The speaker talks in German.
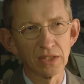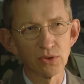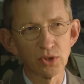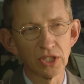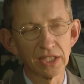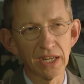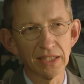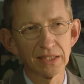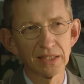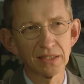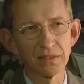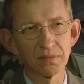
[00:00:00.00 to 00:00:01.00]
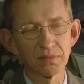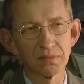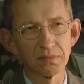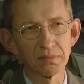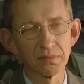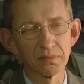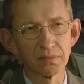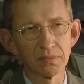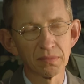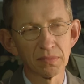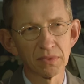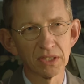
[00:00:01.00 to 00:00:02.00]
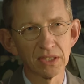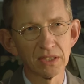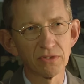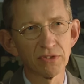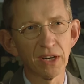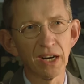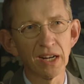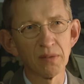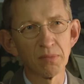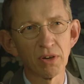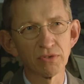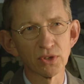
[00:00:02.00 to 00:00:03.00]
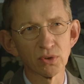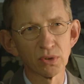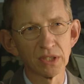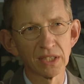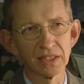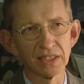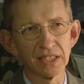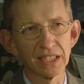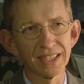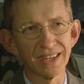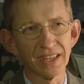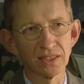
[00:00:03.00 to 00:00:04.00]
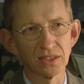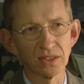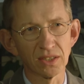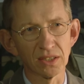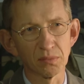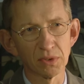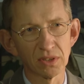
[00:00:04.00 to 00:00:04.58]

Also Schikane zielt vor allem auf das sogenannte EK-System,